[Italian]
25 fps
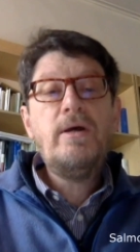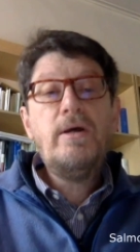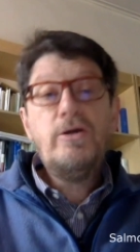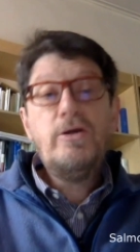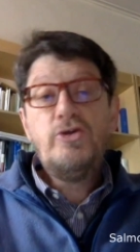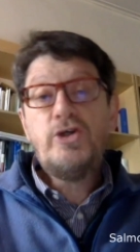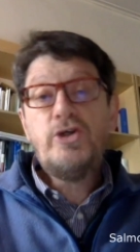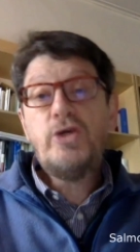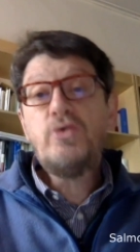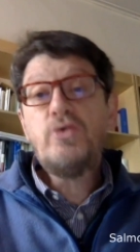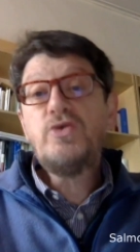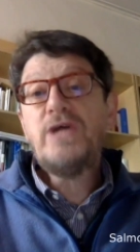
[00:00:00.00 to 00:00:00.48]

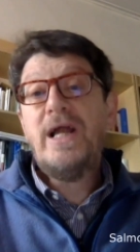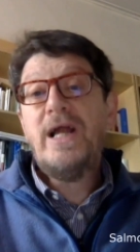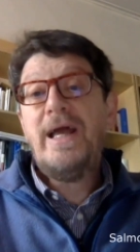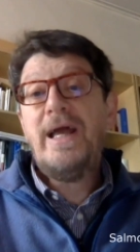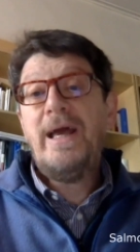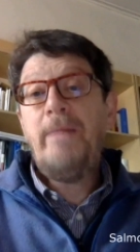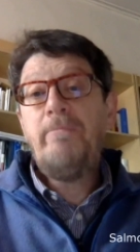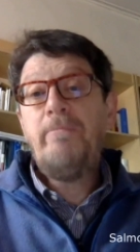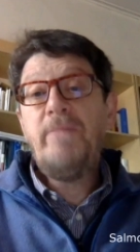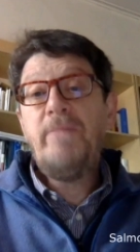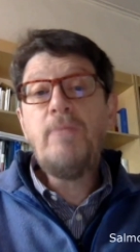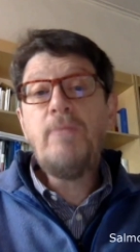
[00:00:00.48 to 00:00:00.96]

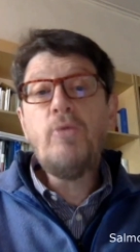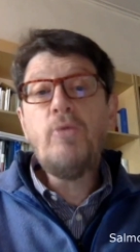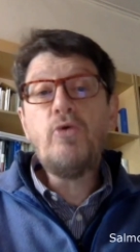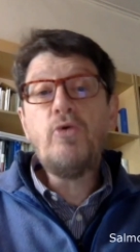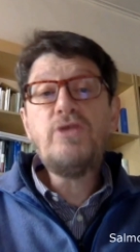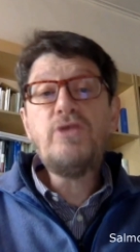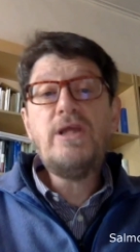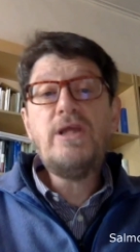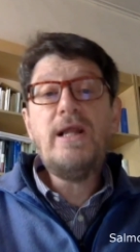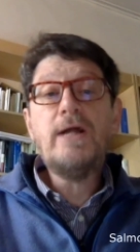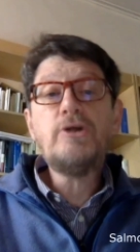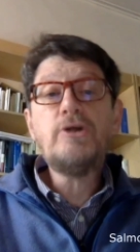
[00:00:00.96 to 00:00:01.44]
Gerusalemme, i
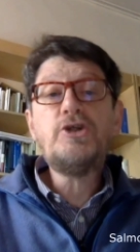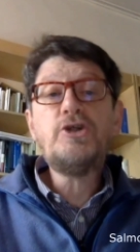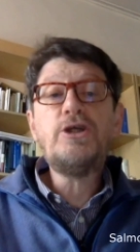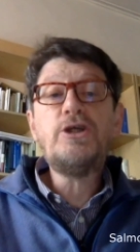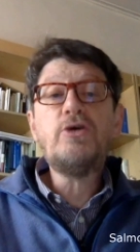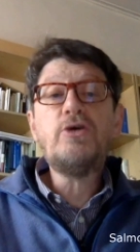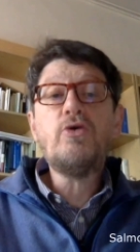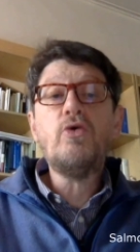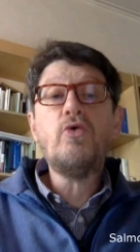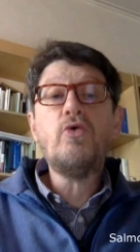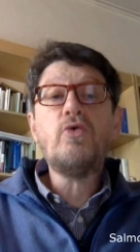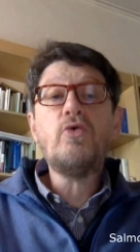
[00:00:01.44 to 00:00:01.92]
monti la
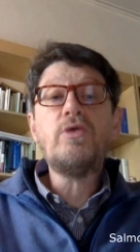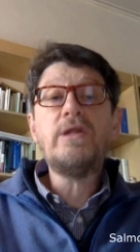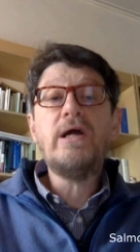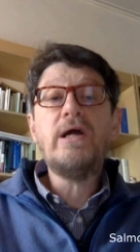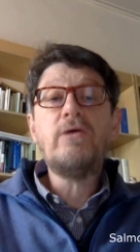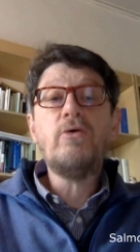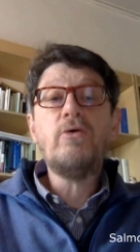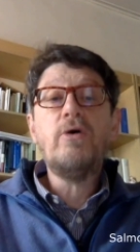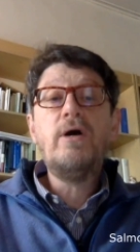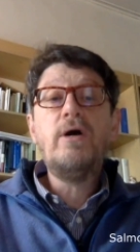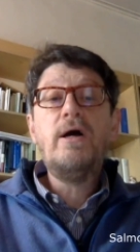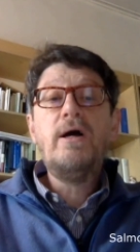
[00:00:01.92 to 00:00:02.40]

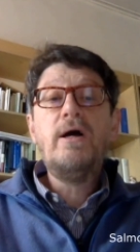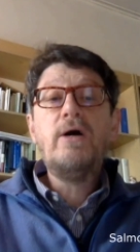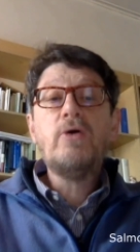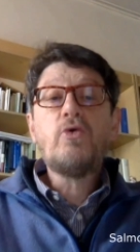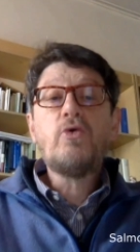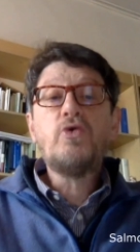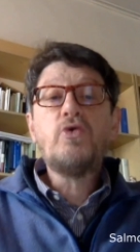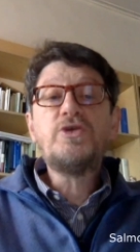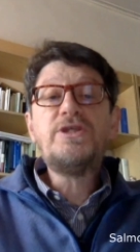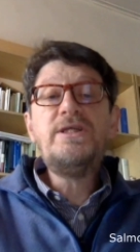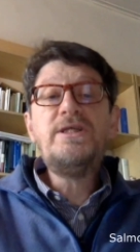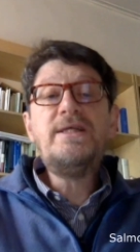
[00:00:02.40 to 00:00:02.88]
circondano,
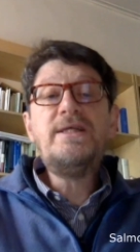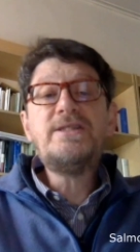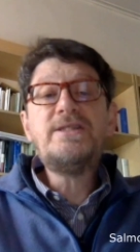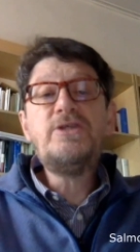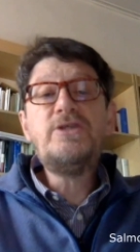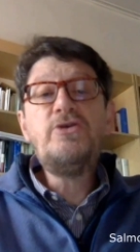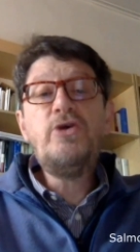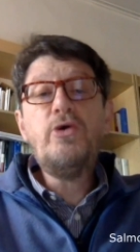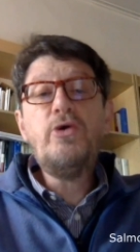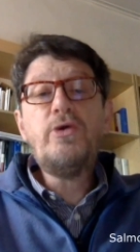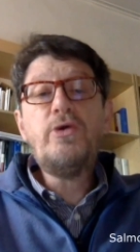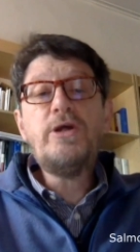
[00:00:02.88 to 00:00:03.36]
così il
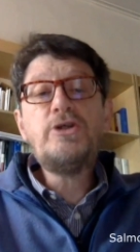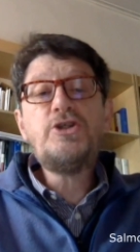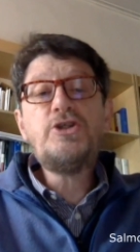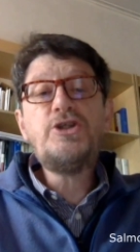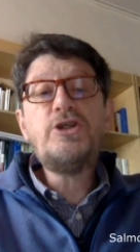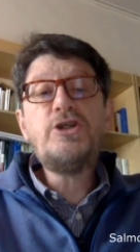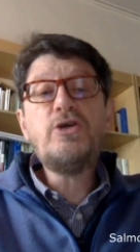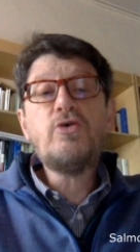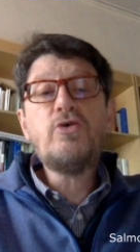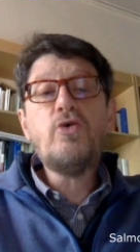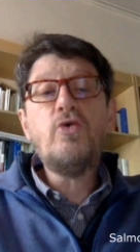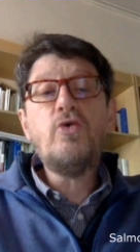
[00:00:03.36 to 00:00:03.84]
Signore
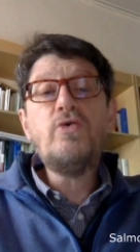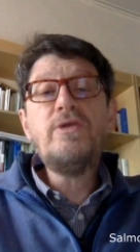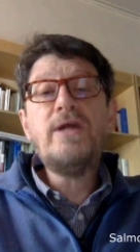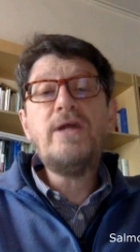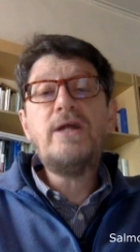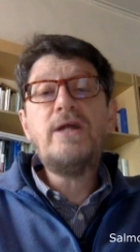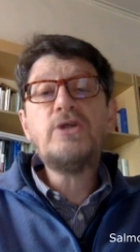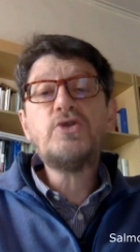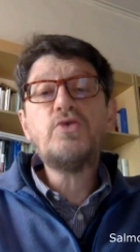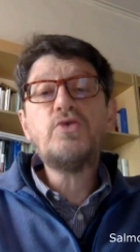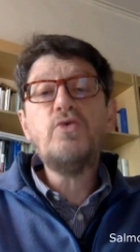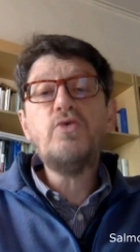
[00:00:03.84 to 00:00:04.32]
circonda
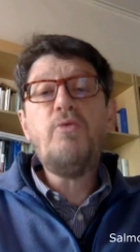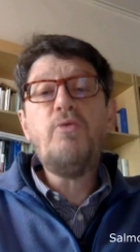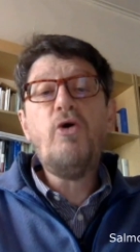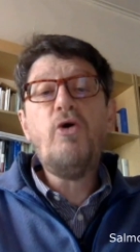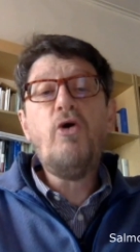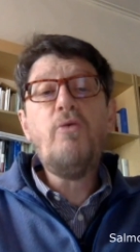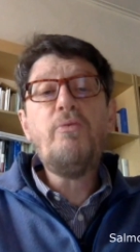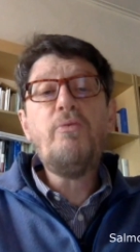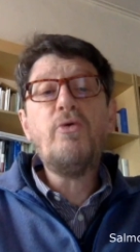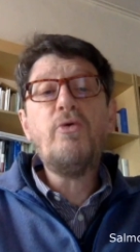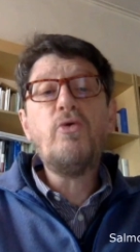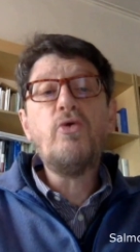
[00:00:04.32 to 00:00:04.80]
il suo
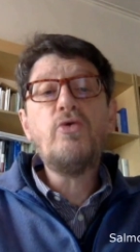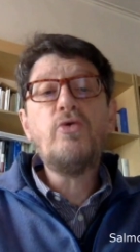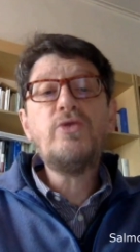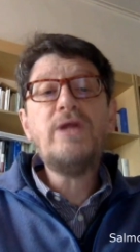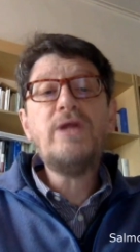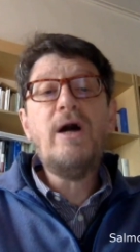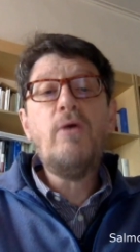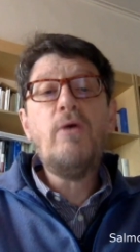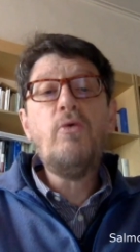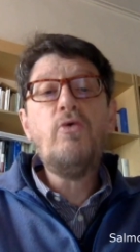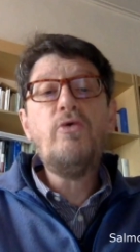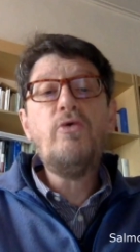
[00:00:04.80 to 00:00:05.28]
popolo
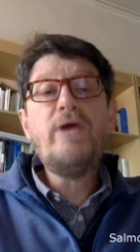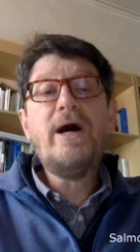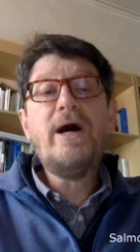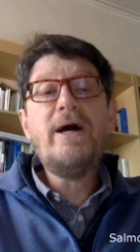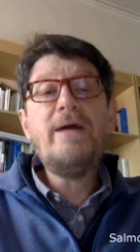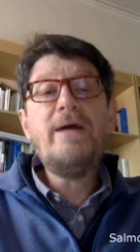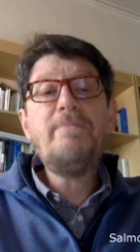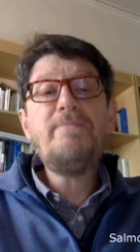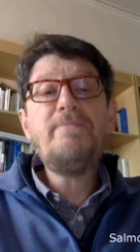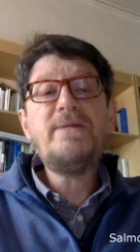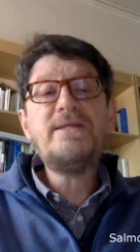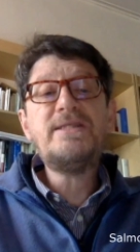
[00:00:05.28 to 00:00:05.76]
da ora
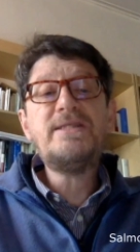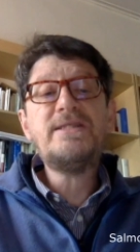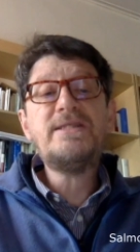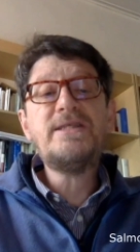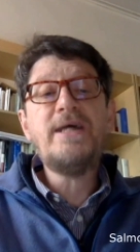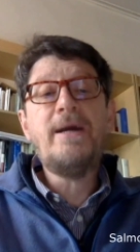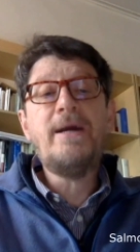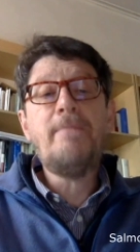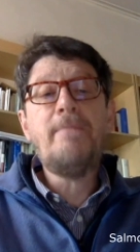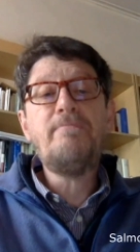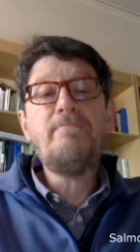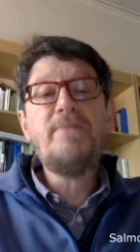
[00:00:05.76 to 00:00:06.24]
e per
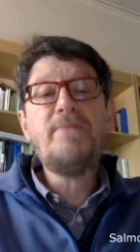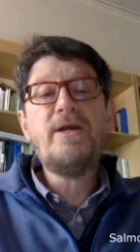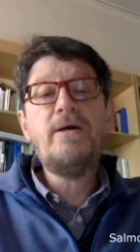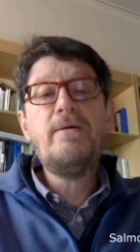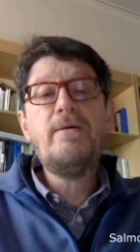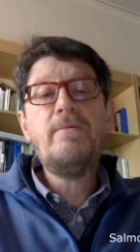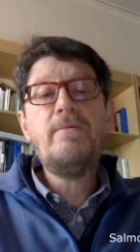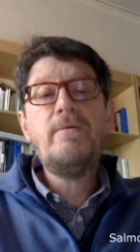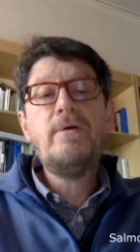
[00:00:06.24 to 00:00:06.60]
sempre.